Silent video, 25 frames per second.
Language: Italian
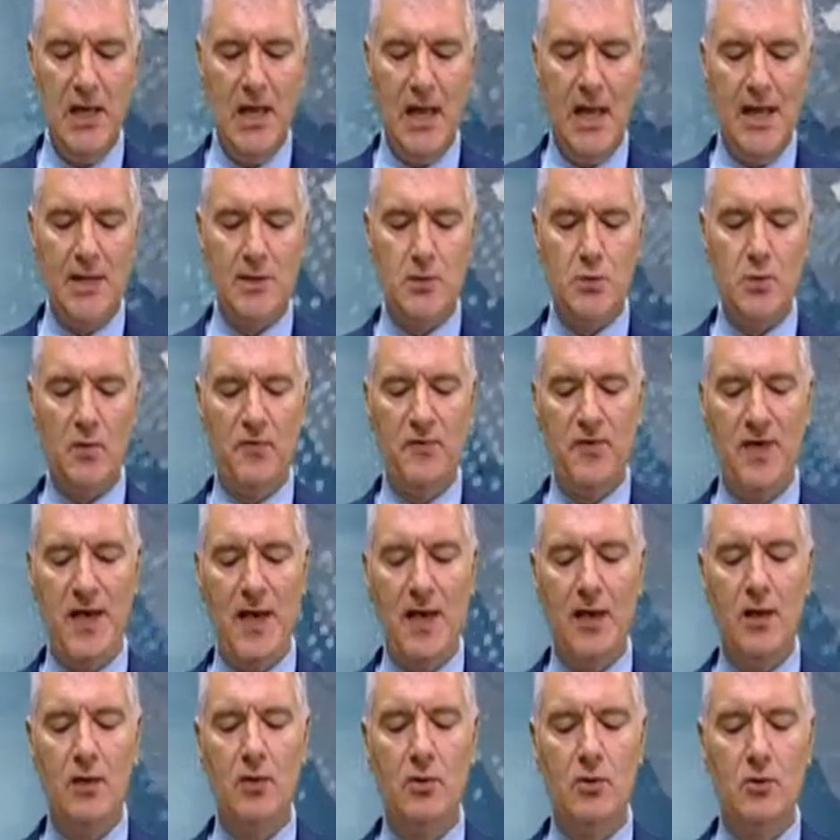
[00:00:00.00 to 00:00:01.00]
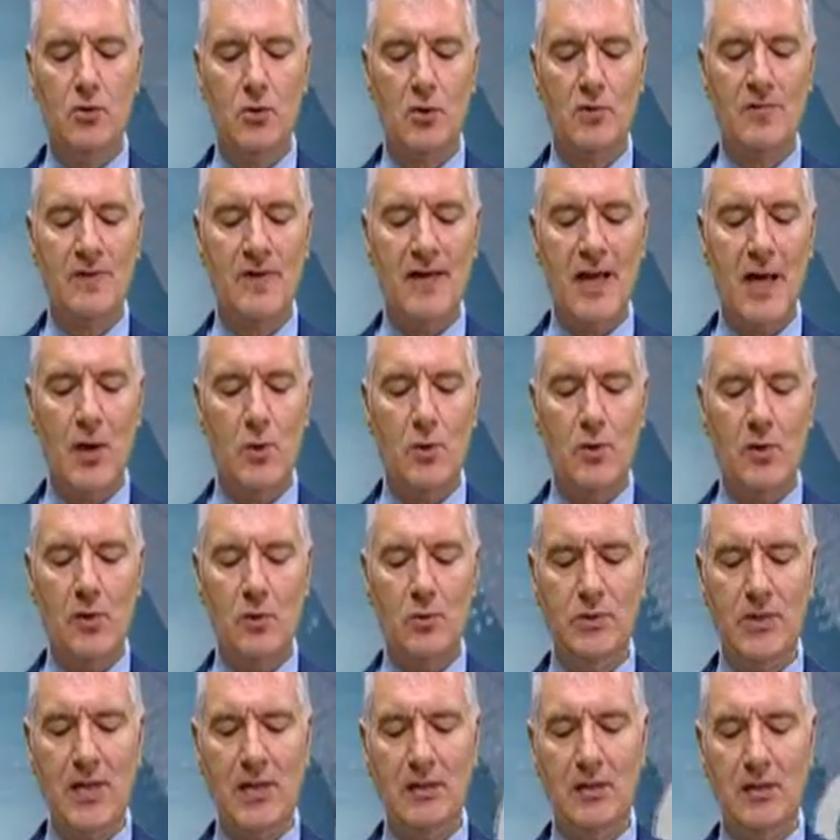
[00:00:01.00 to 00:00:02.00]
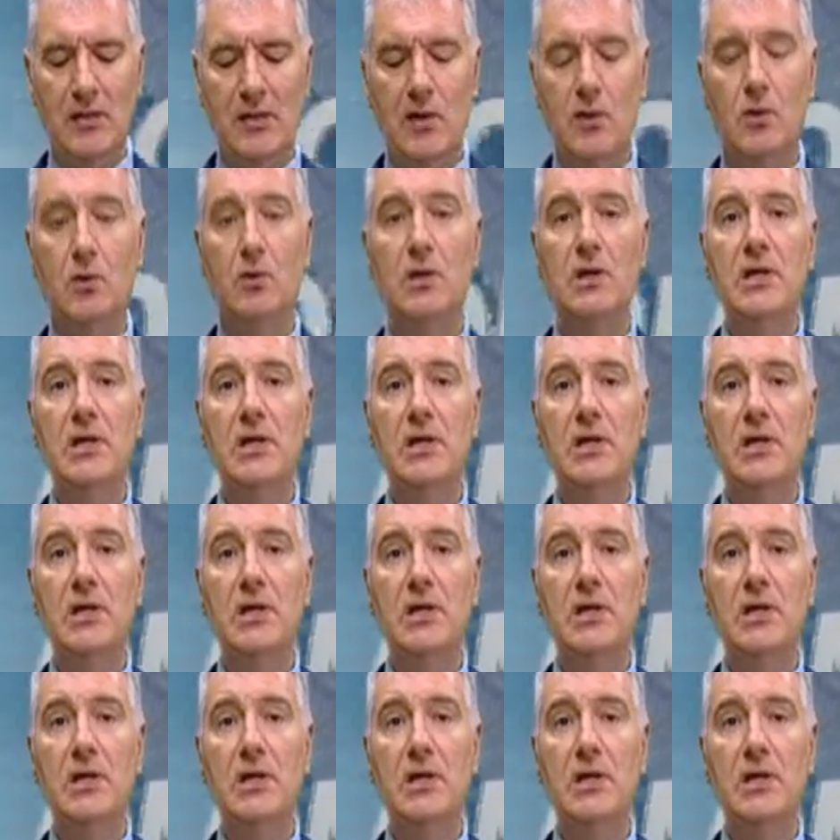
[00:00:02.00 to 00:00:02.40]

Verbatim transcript: Al suo fianco troverà un autentico